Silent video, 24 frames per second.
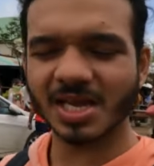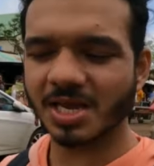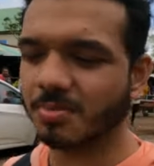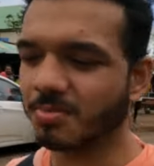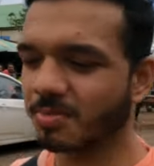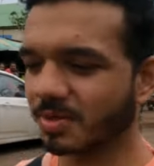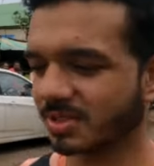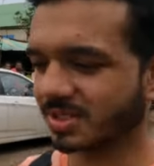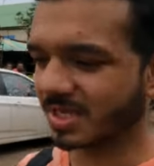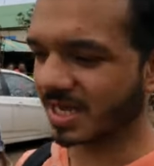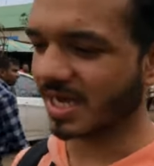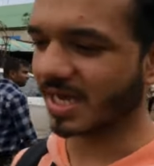
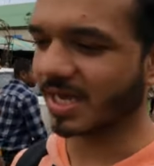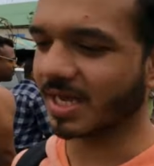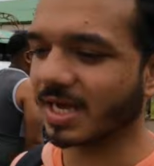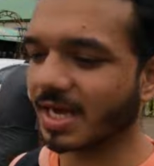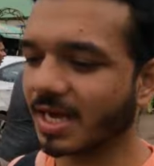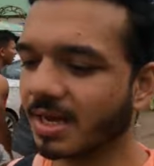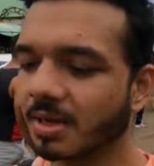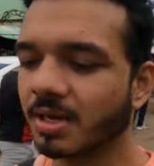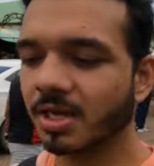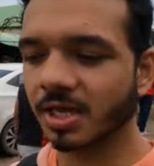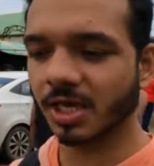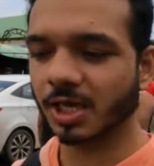नहीं मज़ा
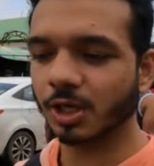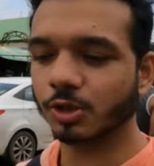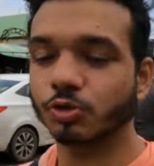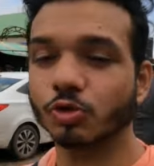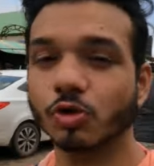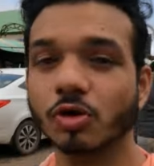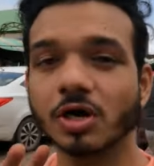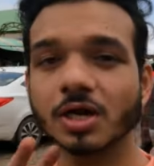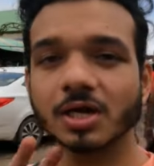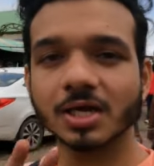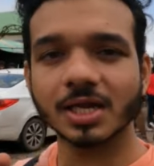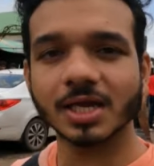आएगा एक
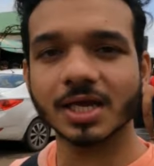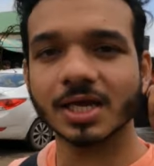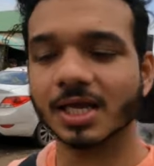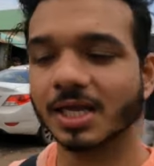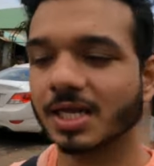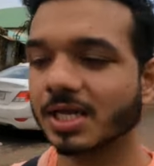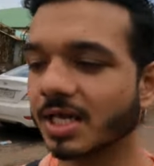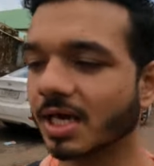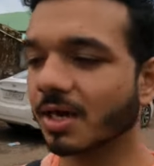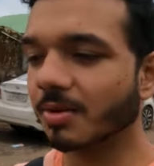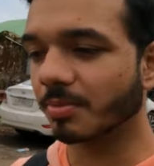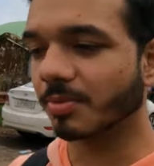दो घंटे
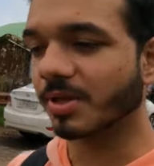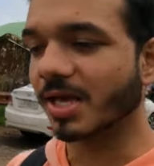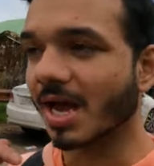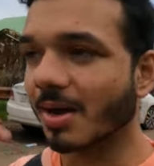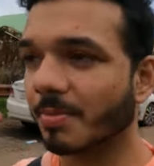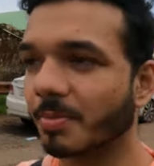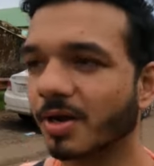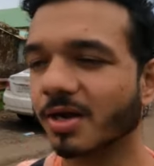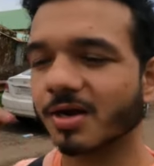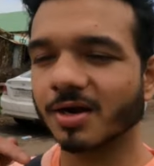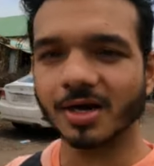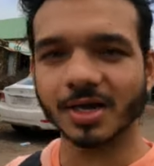के लिए हम
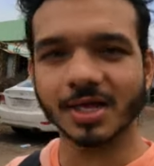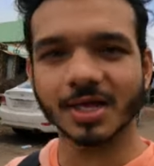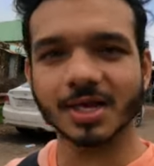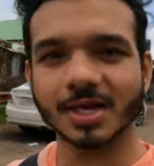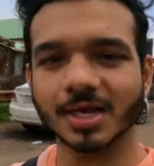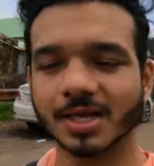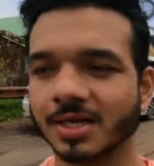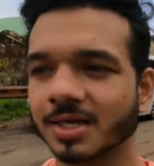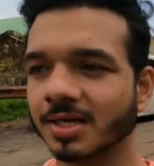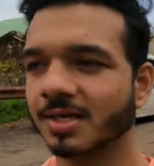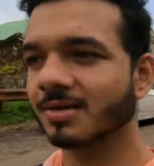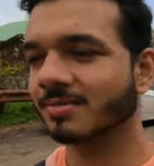यहाँ पे खड़े
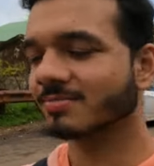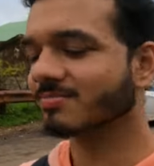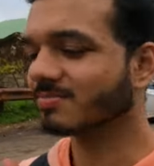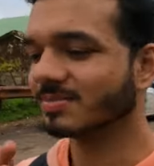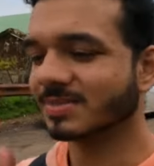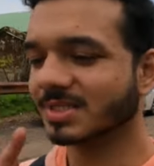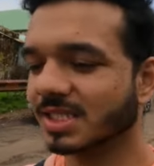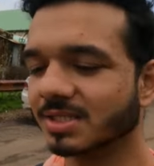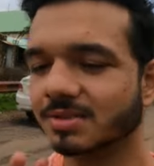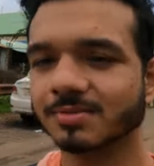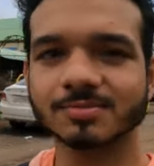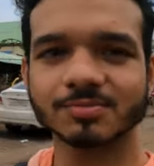रहे
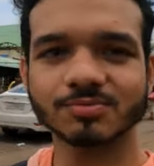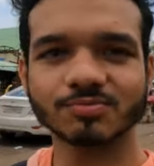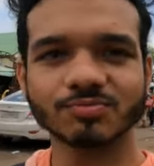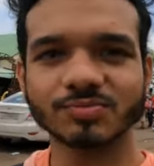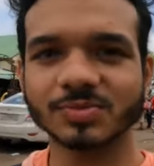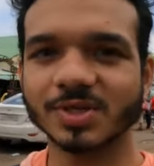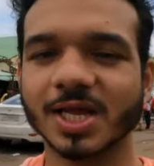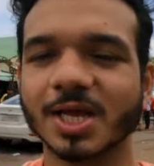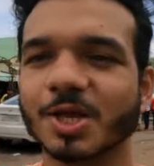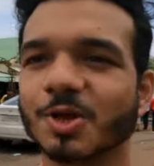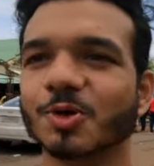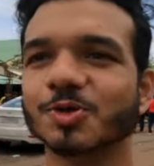
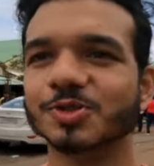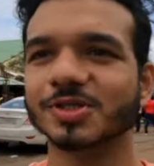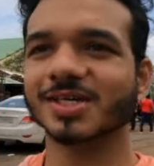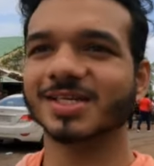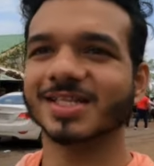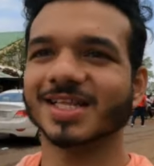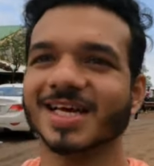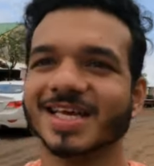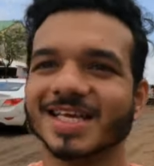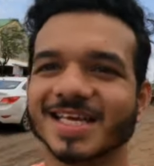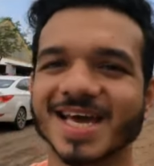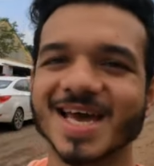नहीं हो
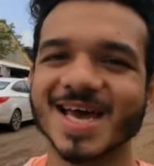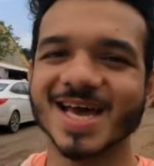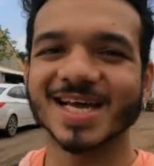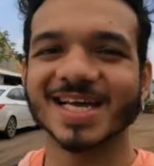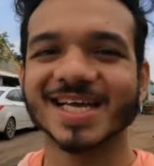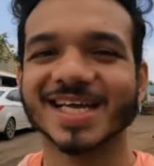सकता ये